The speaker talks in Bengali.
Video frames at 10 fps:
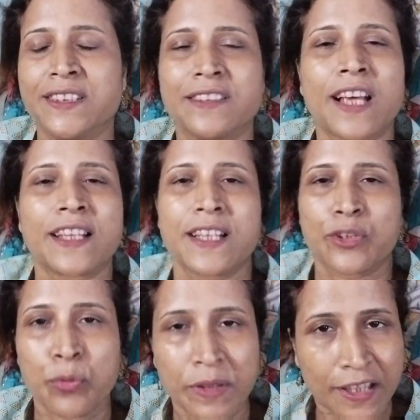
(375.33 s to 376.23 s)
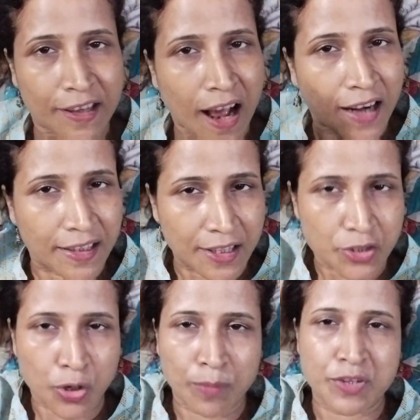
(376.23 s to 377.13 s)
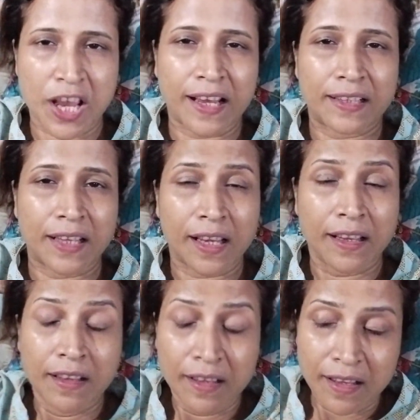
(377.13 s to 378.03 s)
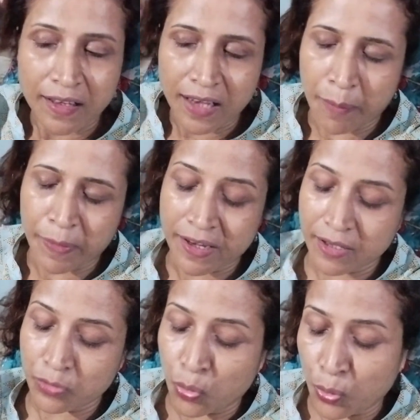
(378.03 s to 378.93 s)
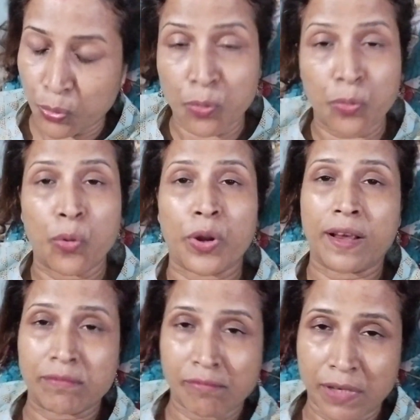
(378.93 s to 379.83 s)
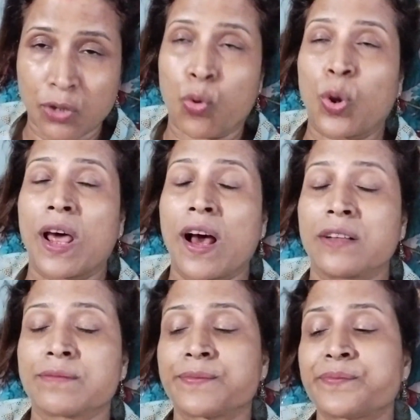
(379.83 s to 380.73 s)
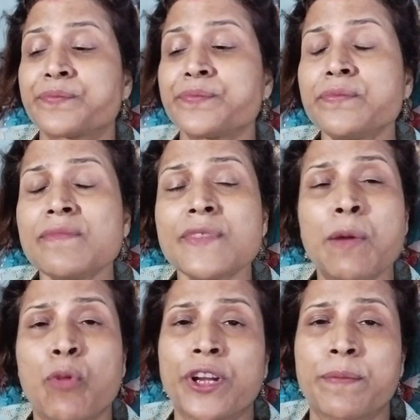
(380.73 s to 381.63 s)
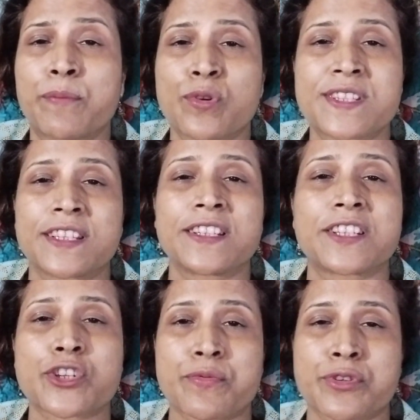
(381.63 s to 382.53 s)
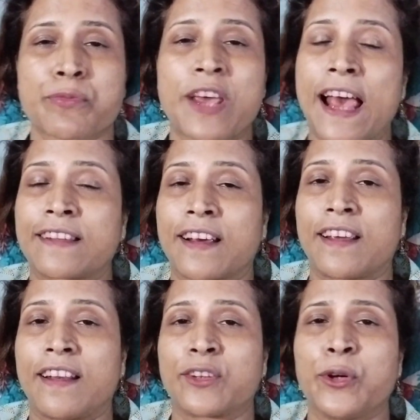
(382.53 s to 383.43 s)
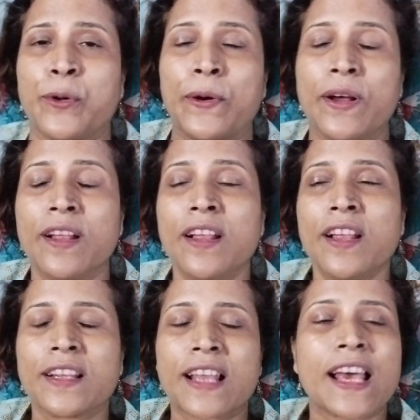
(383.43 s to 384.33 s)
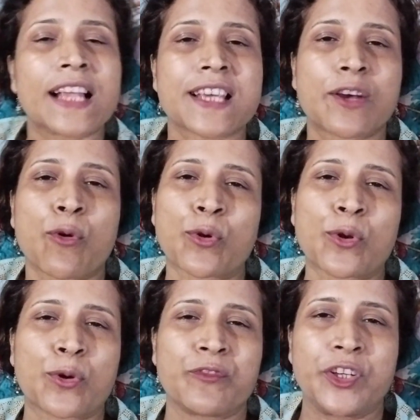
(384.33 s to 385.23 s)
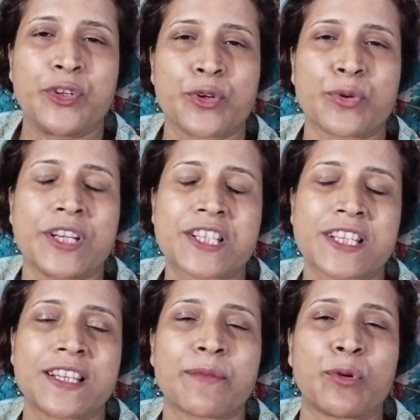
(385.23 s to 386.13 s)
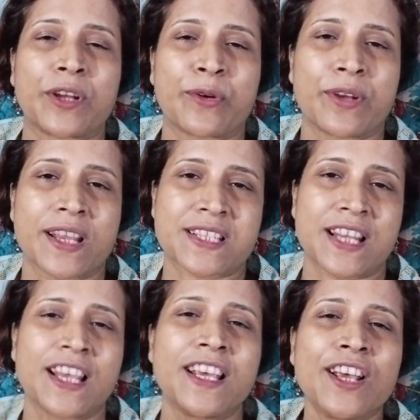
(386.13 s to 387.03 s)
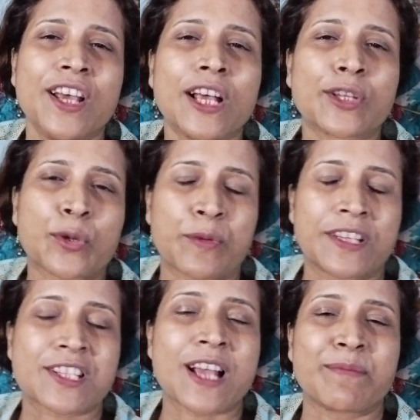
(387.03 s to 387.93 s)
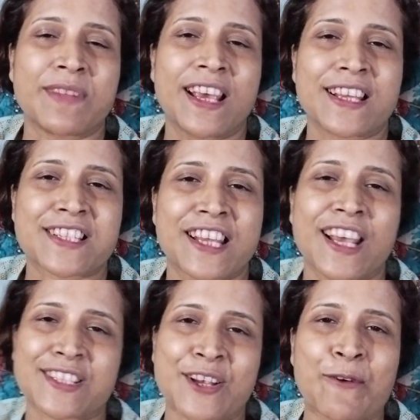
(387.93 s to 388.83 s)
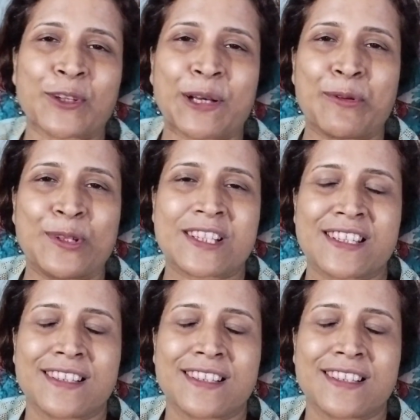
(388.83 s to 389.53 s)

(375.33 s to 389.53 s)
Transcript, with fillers: জানি না তোমাদের কার কি সব জায়গাতে ক্যামেরাটা ধো করে মানে খোলা মনের পরিস্থিতিটা সবসময় এক থাকে না তো তাই আজকে কোনো রকম ভিডিও করিনি সিধা বোনের ঘরে এসেই তোমাদের সামনে এসেই আজকে কথা বলছে